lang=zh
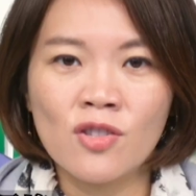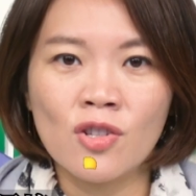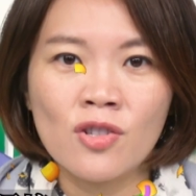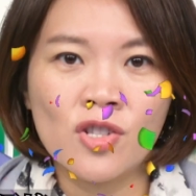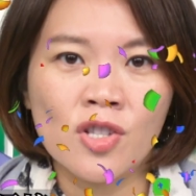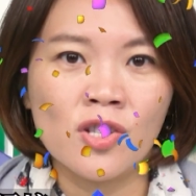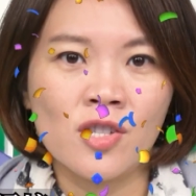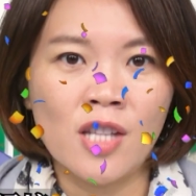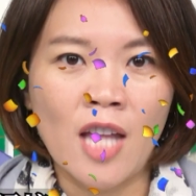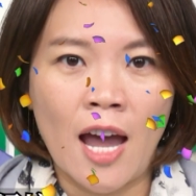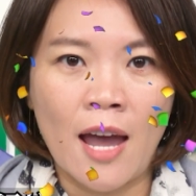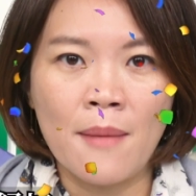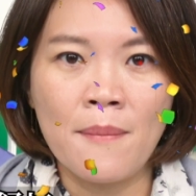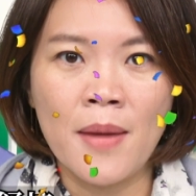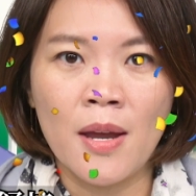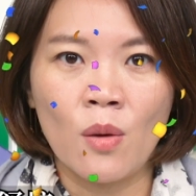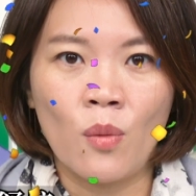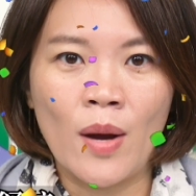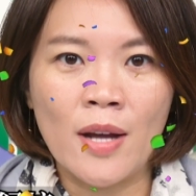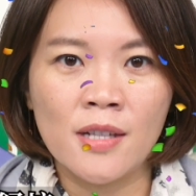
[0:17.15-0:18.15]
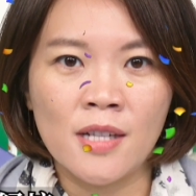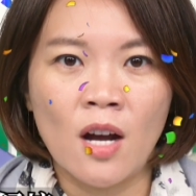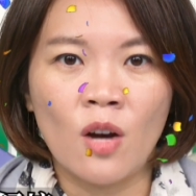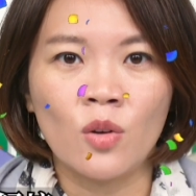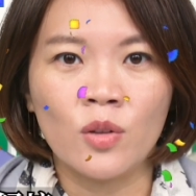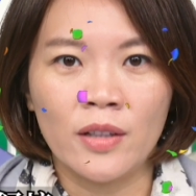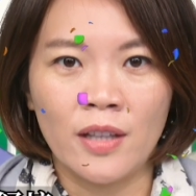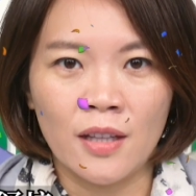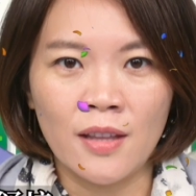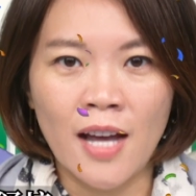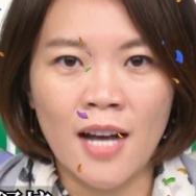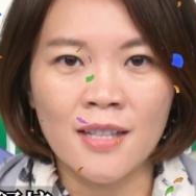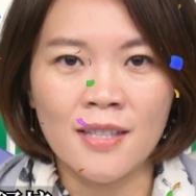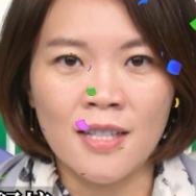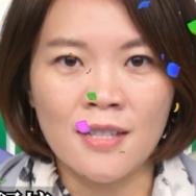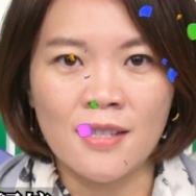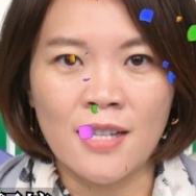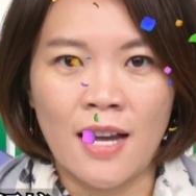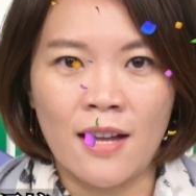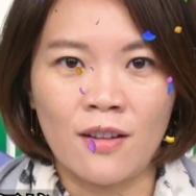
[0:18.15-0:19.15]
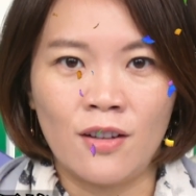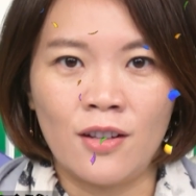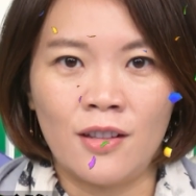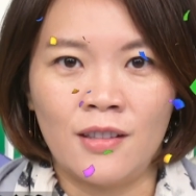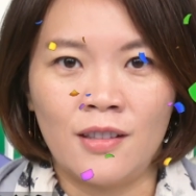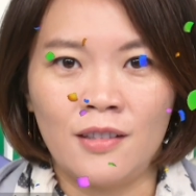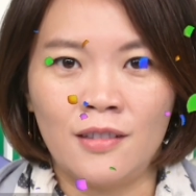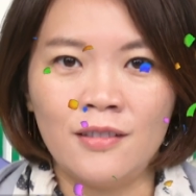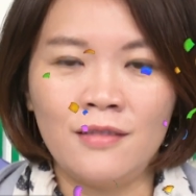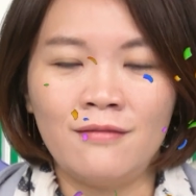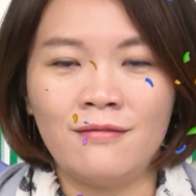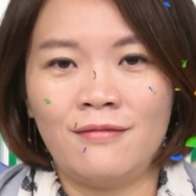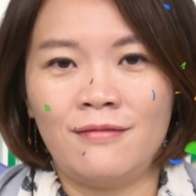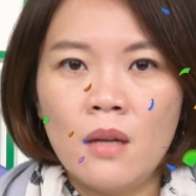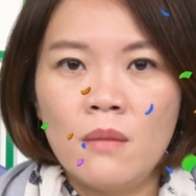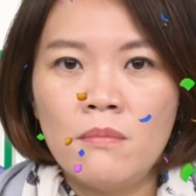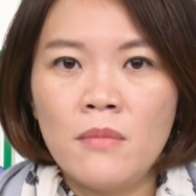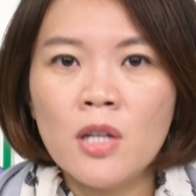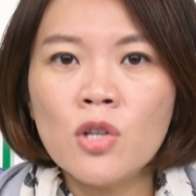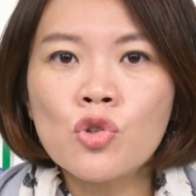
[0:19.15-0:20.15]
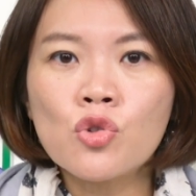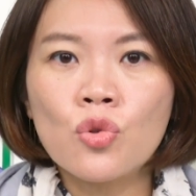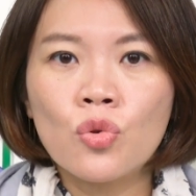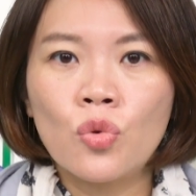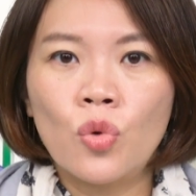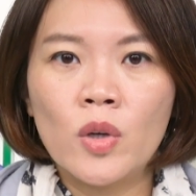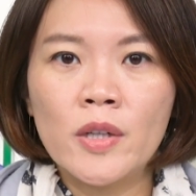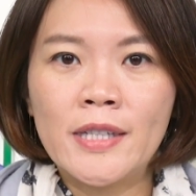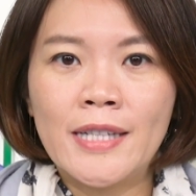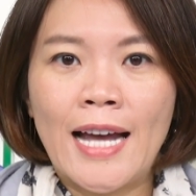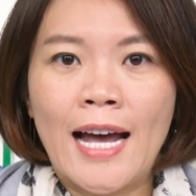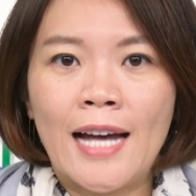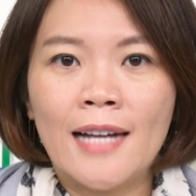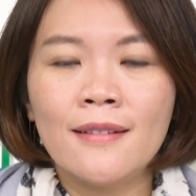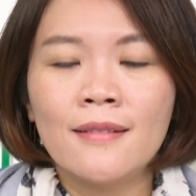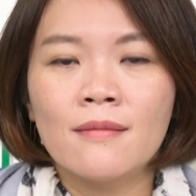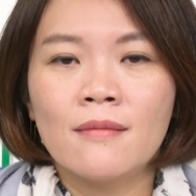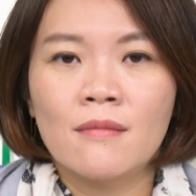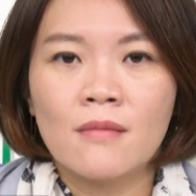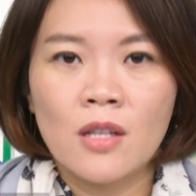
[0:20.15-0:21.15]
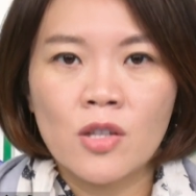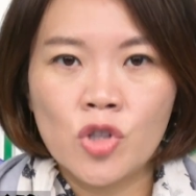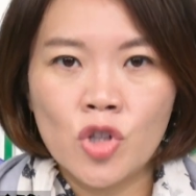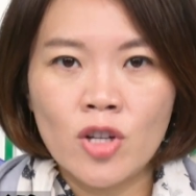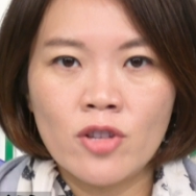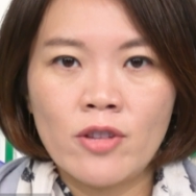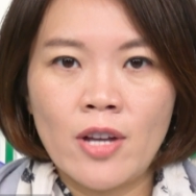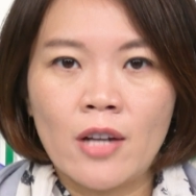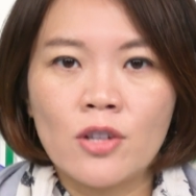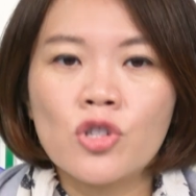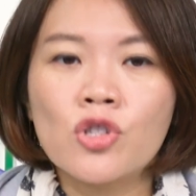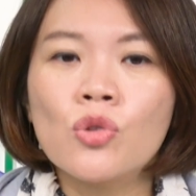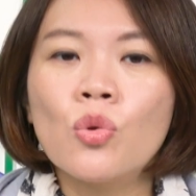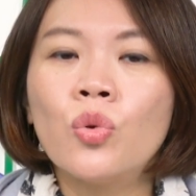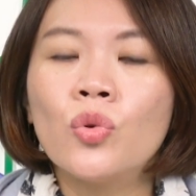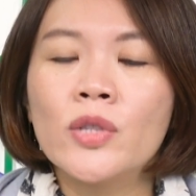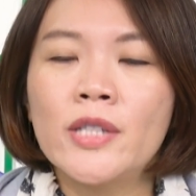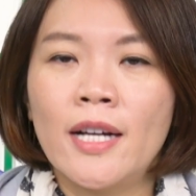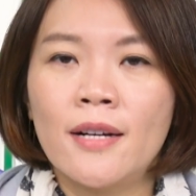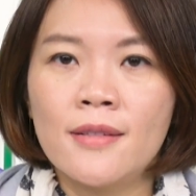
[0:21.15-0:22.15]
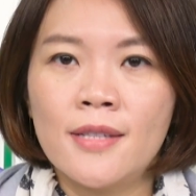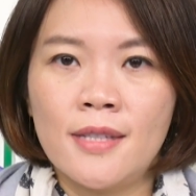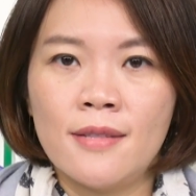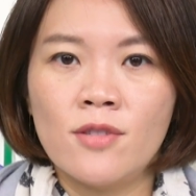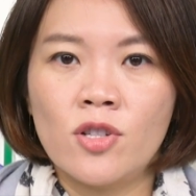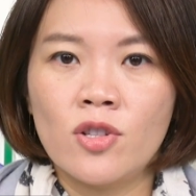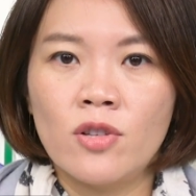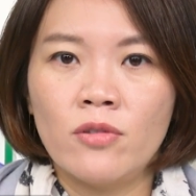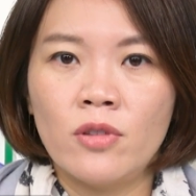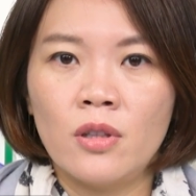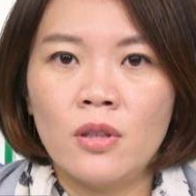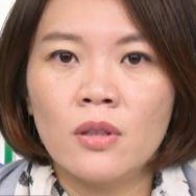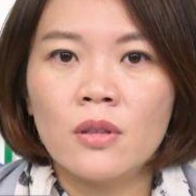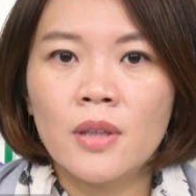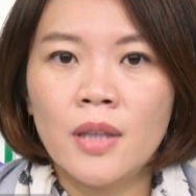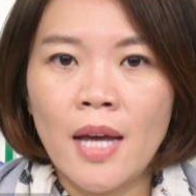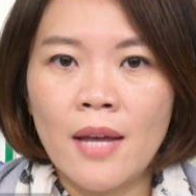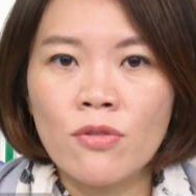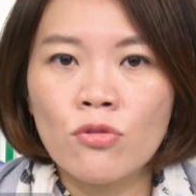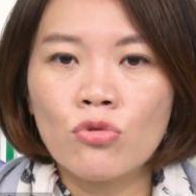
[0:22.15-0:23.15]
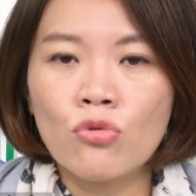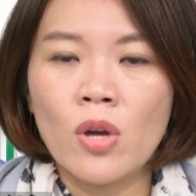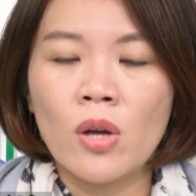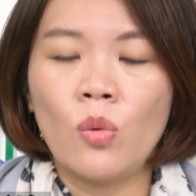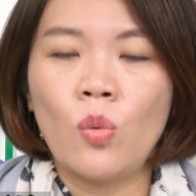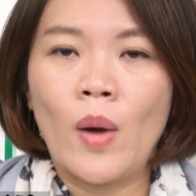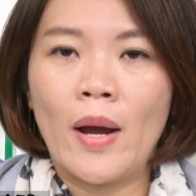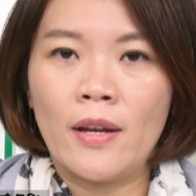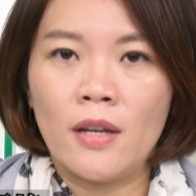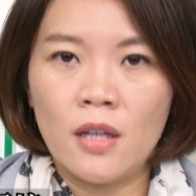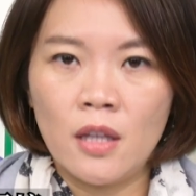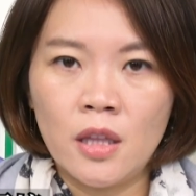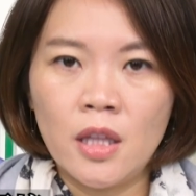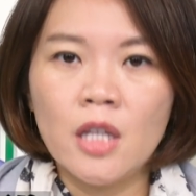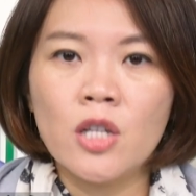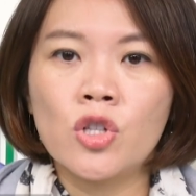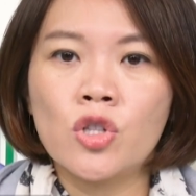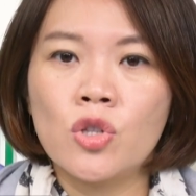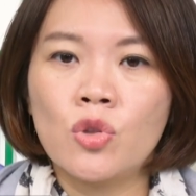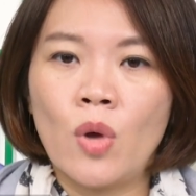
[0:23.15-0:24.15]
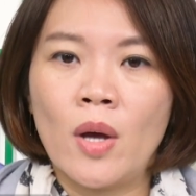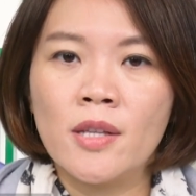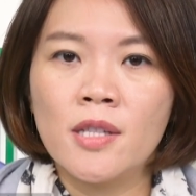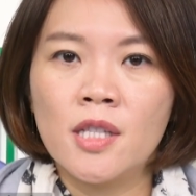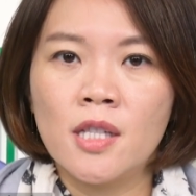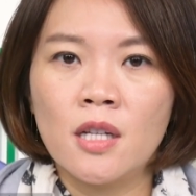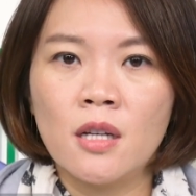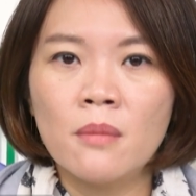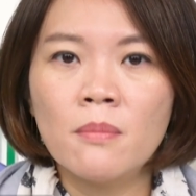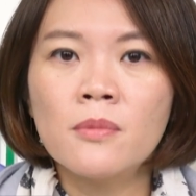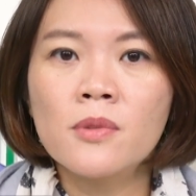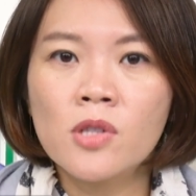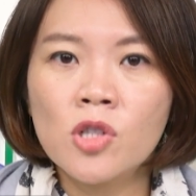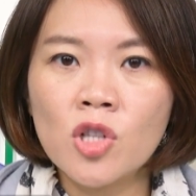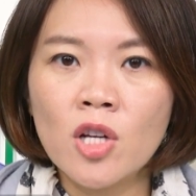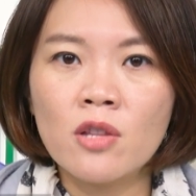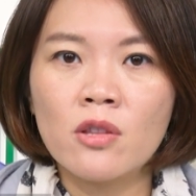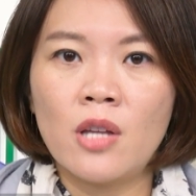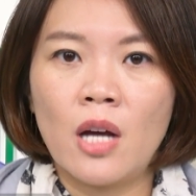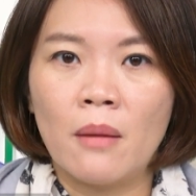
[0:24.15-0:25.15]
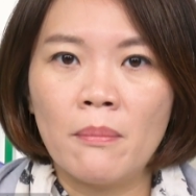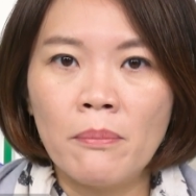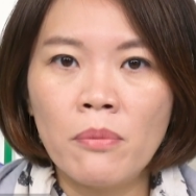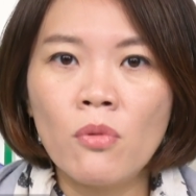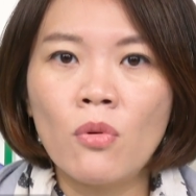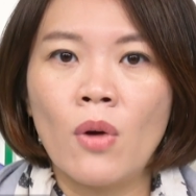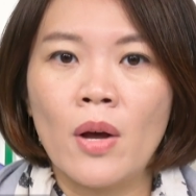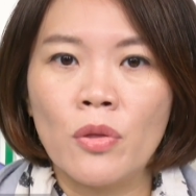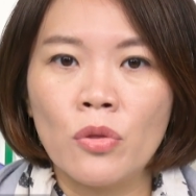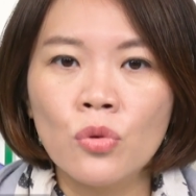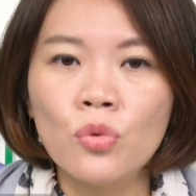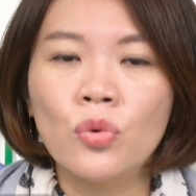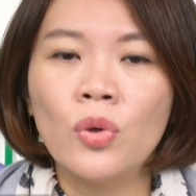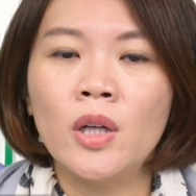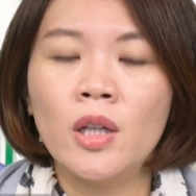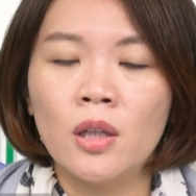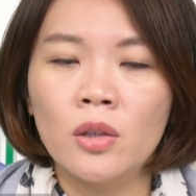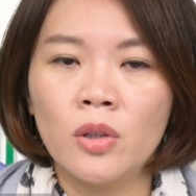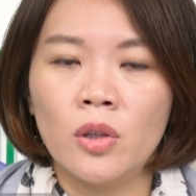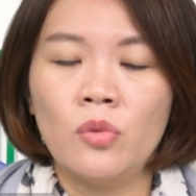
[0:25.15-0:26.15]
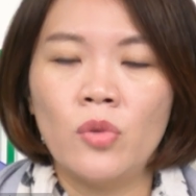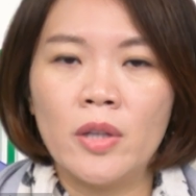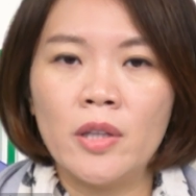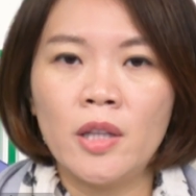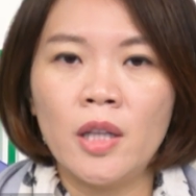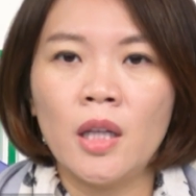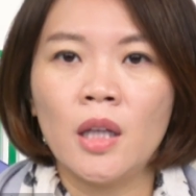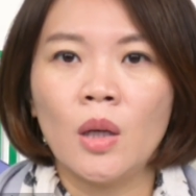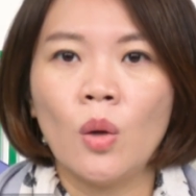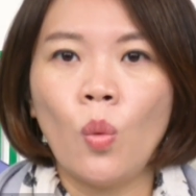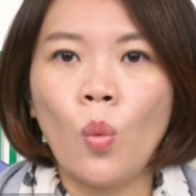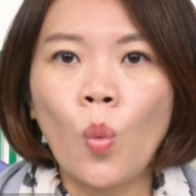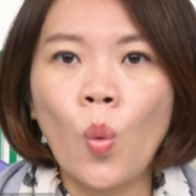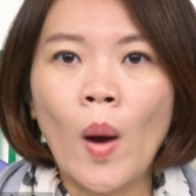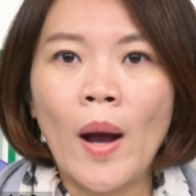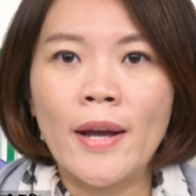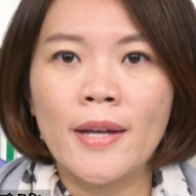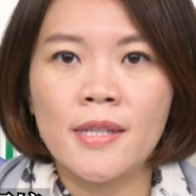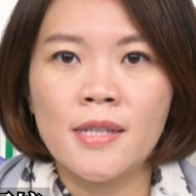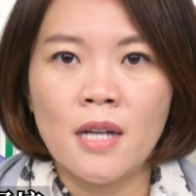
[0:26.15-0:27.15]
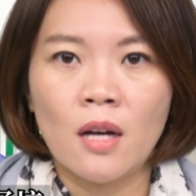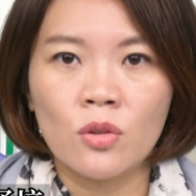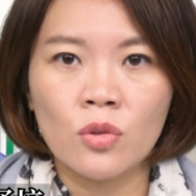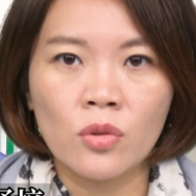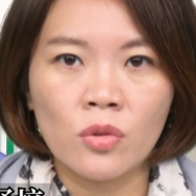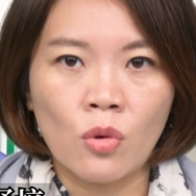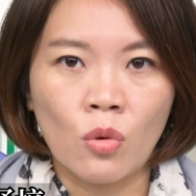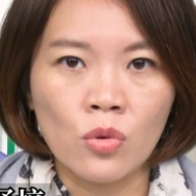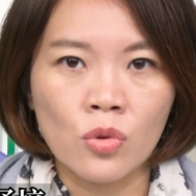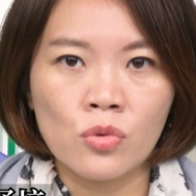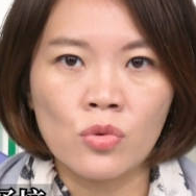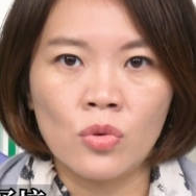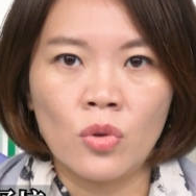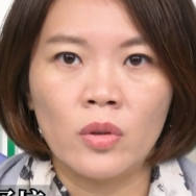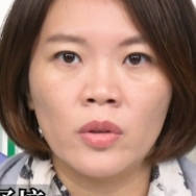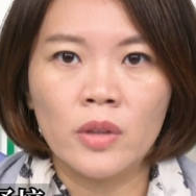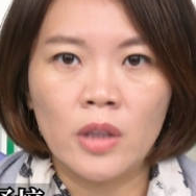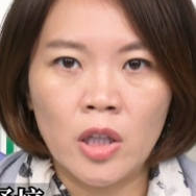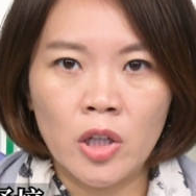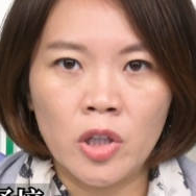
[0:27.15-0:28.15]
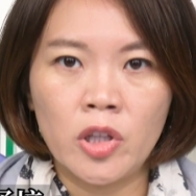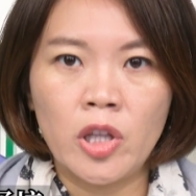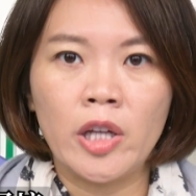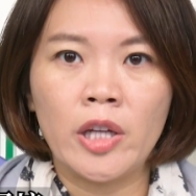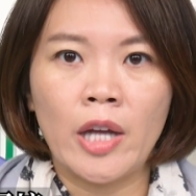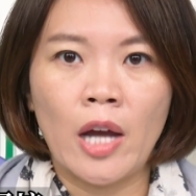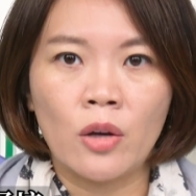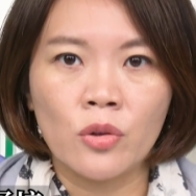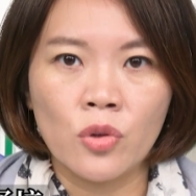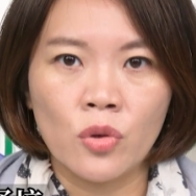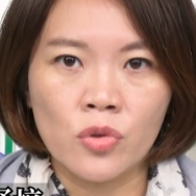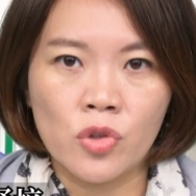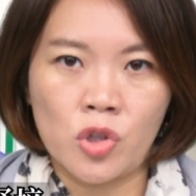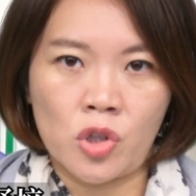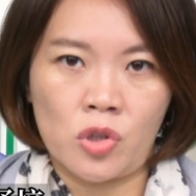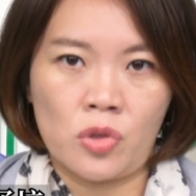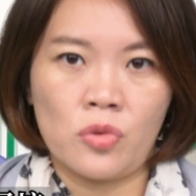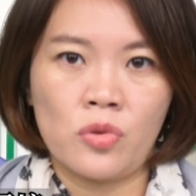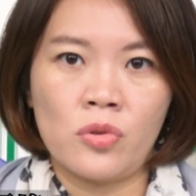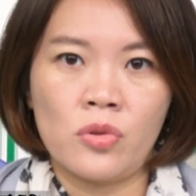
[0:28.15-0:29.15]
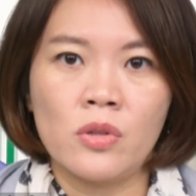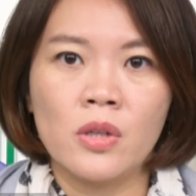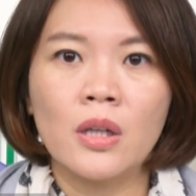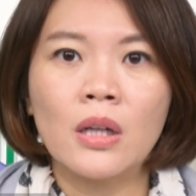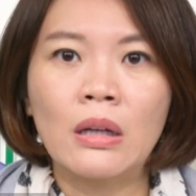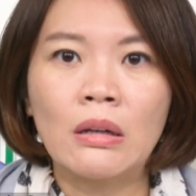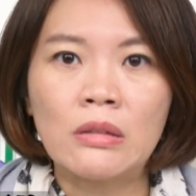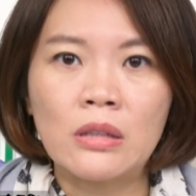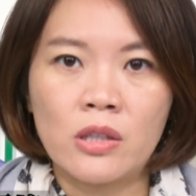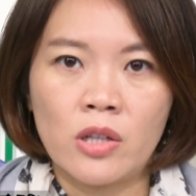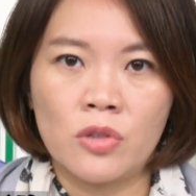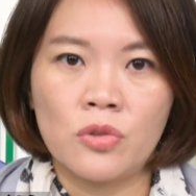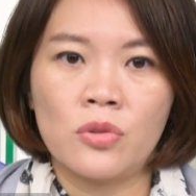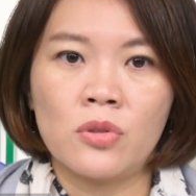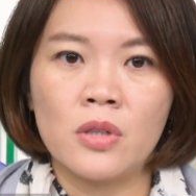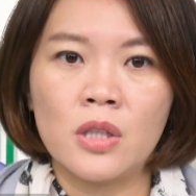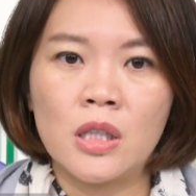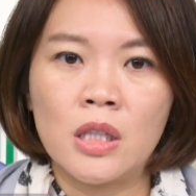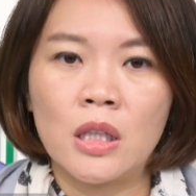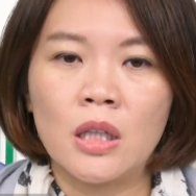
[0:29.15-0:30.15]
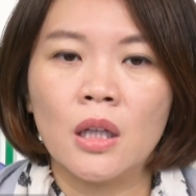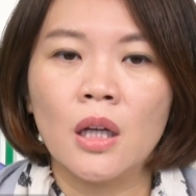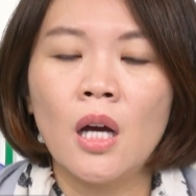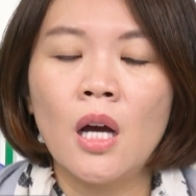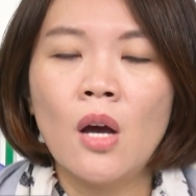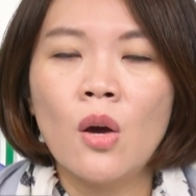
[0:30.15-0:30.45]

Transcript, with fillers: 这是台美外交一大进展哦。民主国家的政党是互相竞争的，但对外一定是团结。政党不管如何的轮替，外交工作一定要有持续跟延续性。